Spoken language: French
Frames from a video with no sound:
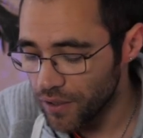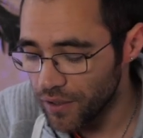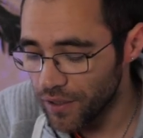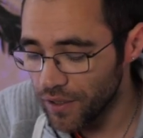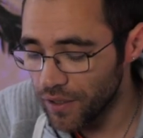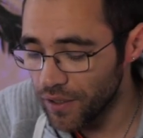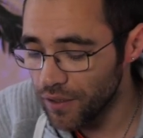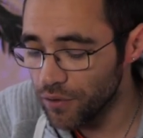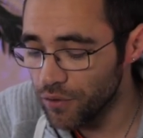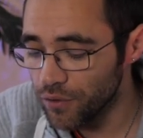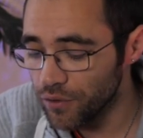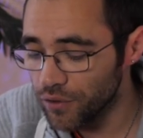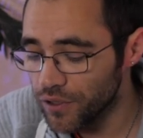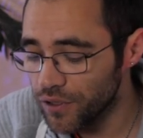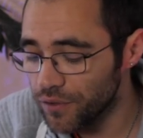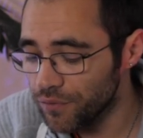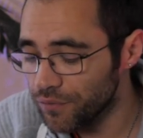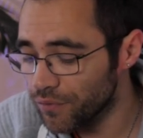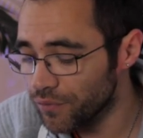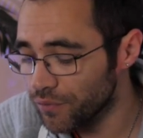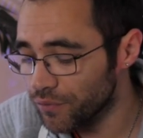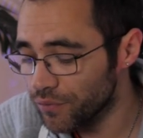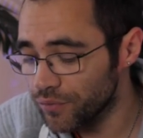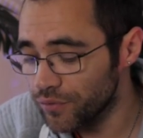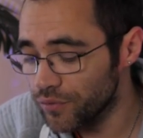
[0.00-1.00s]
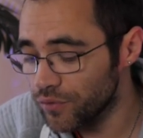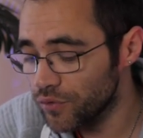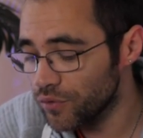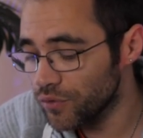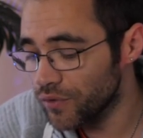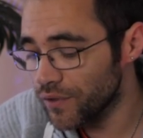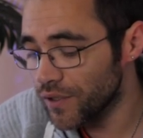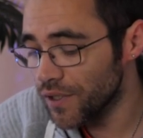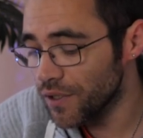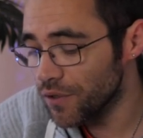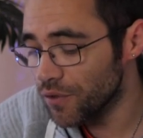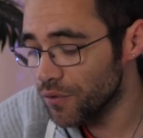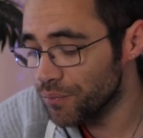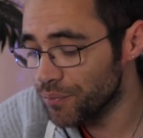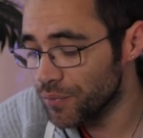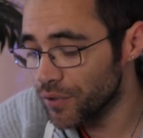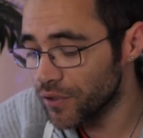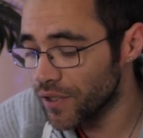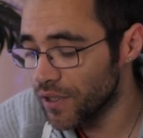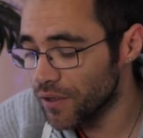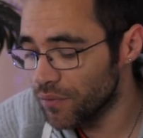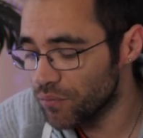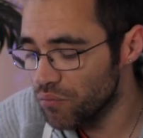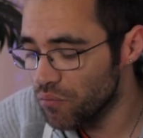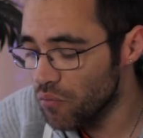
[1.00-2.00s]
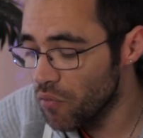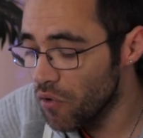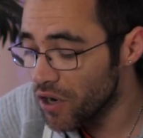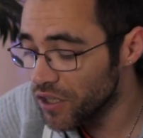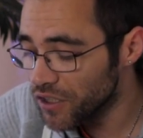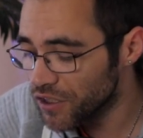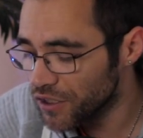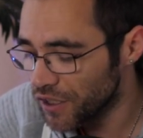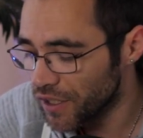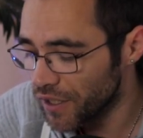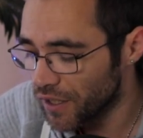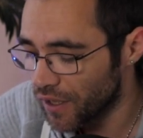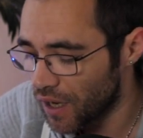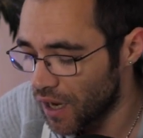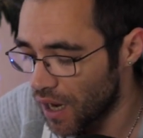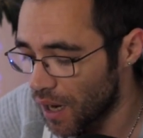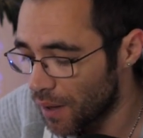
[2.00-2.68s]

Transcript: et euh, qui vont vous coûter euh, peut-être moins cher.